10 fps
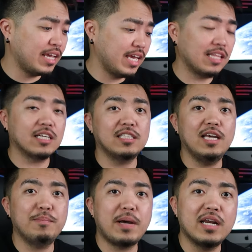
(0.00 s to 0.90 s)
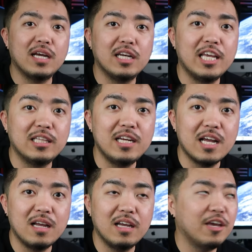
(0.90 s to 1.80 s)
Ayan, kasi parang lately
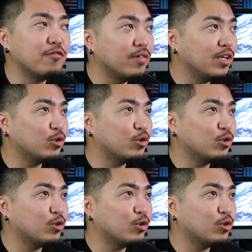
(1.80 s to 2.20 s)
na every